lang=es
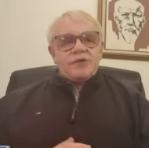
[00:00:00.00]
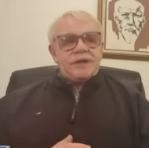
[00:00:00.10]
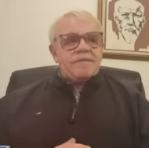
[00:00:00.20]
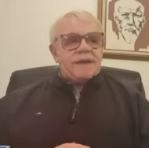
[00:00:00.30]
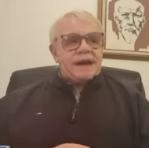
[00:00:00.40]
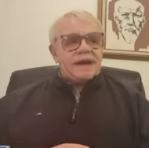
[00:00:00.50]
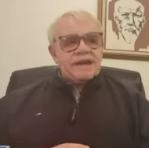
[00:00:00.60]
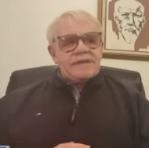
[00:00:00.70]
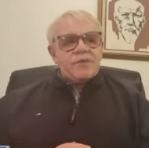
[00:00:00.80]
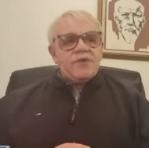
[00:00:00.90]
de
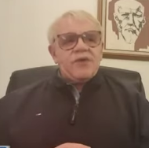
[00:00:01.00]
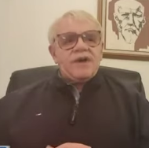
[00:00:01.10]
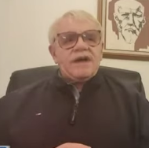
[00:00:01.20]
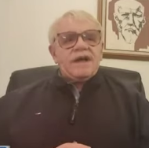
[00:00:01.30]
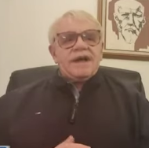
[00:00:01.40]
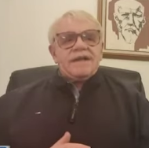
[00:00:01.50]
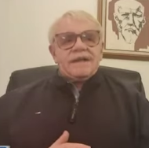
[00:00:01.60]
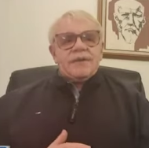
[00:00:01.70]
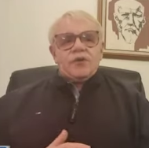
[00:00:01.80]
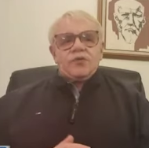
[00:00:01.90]
imperialismo,
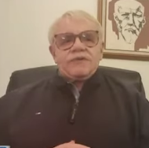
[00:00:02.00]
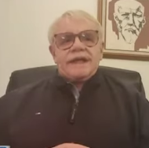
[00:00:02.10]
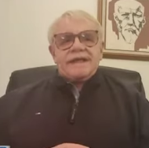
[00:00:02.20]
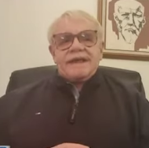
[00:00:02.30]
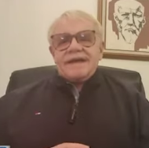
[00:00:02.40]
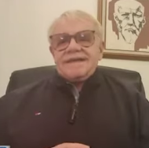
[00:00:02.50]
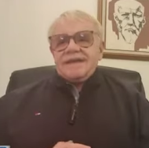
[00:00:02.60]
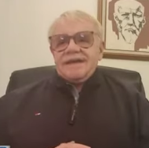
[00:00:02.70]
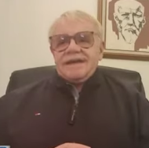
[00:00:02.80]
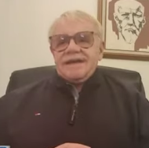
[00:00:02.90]
de voluntad
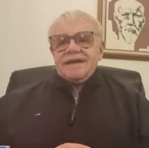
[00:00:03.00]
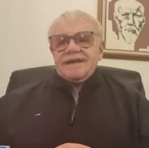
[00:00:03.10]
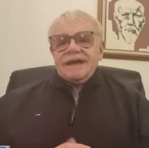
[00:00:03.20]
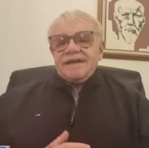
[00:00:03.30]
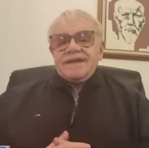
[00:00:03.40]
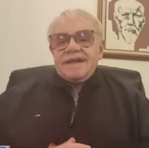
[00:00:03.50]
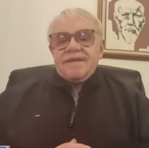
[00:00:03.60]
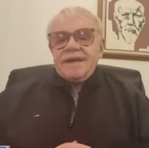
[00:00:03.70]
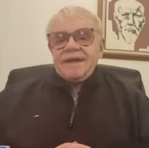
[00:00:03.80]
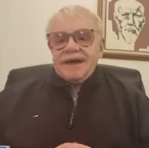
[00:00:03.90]
casi, casi
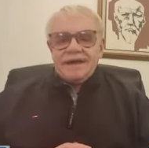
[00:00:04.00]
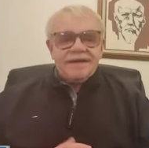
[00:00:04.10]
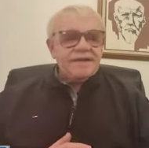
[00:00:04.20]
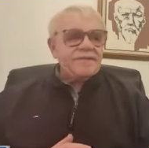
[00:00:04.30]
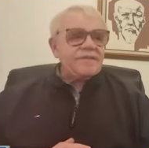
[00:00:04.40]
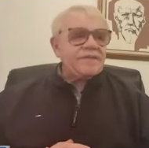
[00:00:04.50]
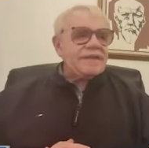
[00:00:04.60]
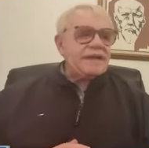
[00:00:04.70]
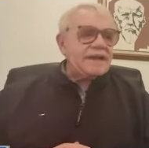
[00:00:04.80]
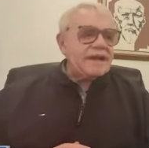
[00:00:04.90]
divina,
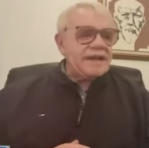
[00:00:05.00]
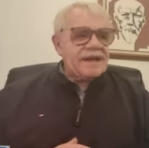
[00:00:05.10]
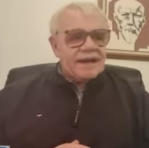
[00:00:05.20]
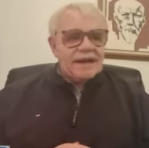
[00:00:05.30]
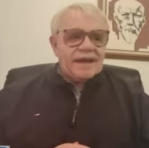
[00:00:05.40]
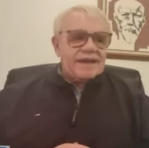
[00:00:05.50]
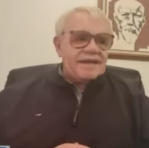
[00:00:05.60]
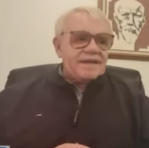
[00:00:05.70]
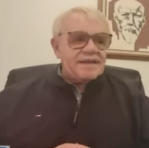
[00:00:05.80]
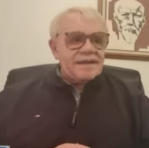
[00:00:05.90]
que
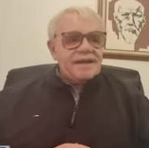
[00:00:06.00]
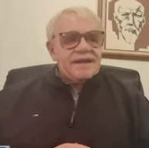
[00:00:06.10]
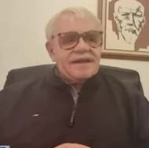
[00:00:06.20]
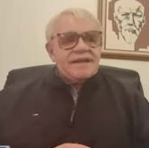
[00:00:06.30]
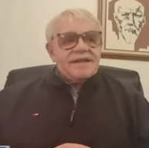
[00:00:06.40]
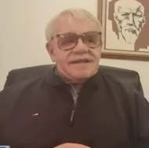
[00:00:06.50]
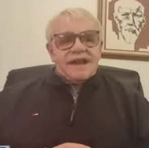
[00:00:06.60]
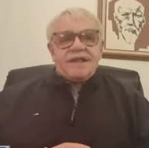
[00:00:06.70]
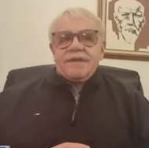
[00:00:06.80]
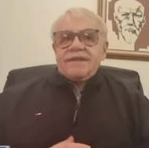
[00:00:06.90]
sin
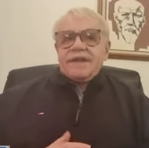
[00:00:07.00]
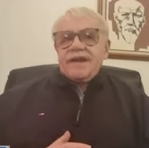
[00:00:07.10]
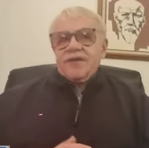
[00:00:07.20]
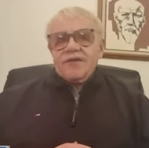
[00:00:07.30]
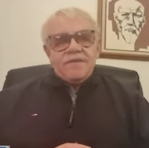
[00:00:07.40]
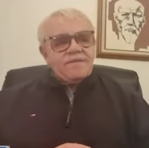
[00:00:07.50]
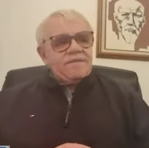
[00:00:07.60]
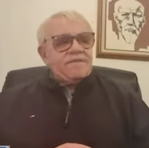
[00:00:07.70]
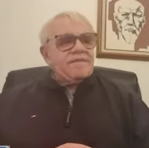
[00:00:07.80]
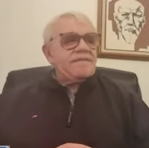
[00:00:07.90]
advertirlo,
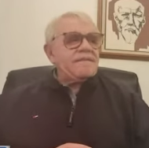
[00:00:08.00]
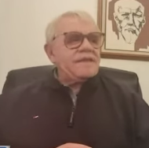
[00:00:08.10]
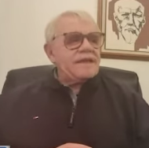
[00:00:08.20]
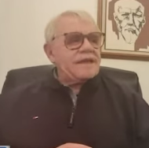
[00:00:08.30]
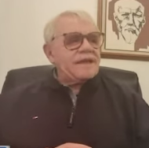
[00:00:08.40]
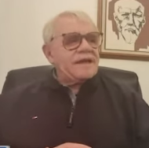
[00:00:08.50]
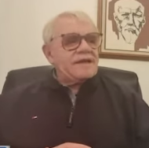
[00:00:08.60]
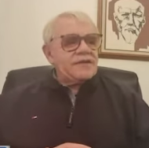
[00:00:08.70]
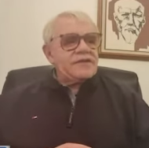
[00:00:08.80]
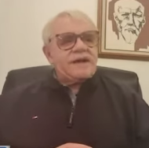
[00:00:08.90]

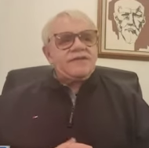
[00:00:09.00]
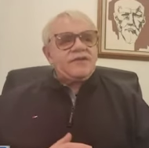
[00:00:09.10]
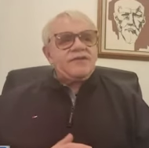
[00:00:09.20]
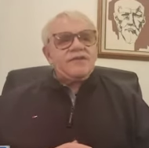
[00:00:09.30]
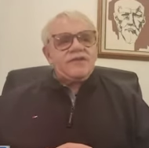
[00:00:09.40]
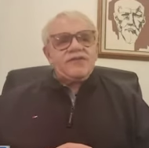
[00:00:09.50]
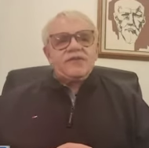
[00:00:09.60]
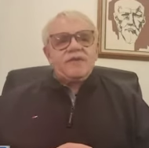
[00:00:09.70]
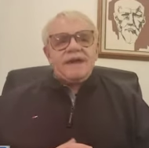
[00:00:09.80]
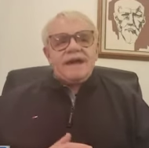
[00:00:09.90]
¿no es cierto?, nos
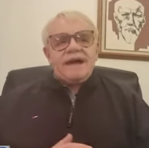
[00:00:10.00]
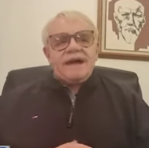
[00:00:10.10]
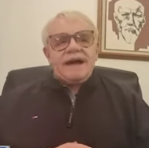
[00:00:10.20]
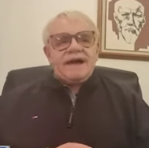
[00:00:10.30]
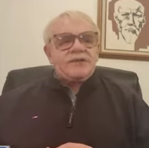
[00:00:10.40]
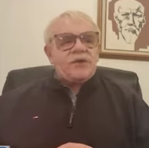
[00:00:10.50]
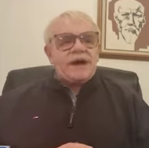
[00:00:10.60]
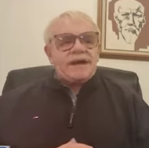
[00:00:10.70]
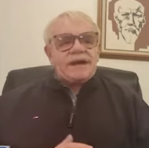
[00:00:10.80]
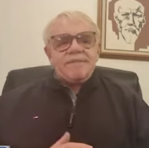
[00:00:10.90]
obligan a
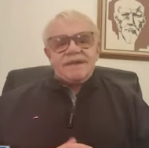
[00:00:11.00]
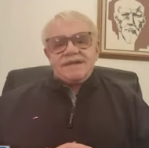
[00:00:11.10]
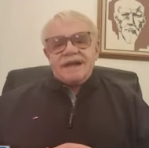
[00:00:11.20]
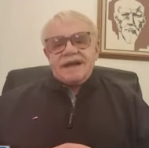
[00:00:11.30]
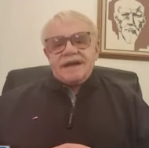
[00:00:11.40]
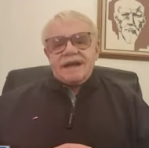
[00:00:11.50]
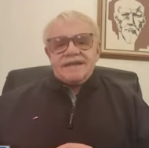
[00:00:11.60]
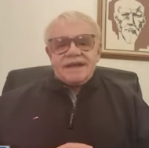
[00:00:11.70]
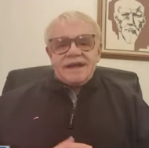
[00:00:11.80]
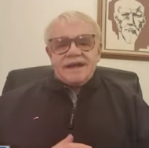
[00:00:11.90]
actuar, a pensar, a
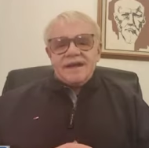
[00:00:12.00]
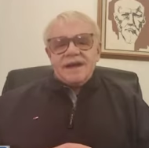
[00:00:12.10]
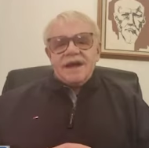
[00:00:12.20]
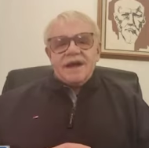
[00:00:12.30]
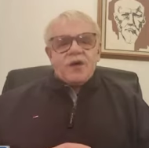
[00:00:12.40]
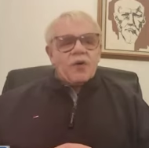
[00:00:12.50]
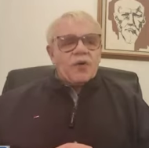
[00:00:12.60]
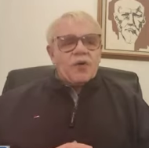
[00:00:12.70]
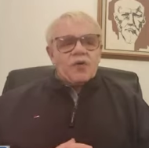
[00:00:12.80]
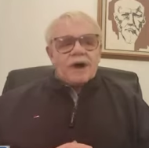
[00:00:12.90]
hacer
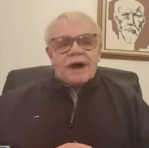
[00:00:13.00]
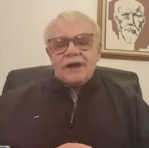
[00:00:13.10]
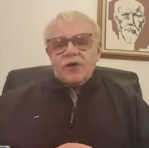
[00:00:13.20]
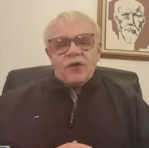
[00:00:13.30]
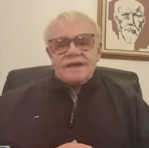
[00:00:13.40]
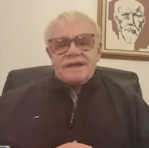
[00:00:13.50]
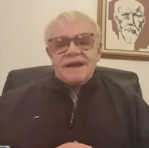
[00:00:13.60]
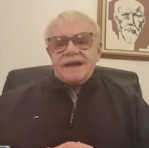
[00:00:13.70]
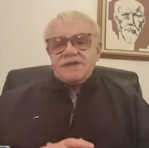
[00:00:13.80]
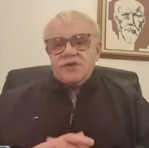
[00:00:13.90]
o a no hacer
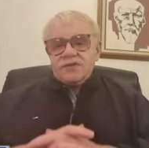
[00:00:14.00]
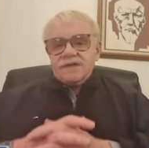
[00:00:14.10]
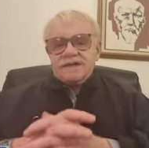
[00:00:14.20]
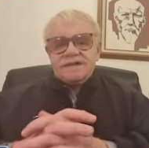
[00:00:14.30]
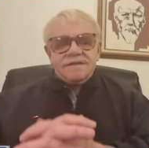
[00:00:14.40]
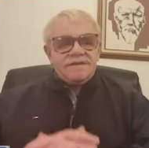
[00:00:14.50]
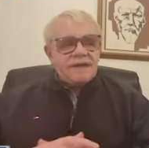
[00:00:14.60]
las cosas.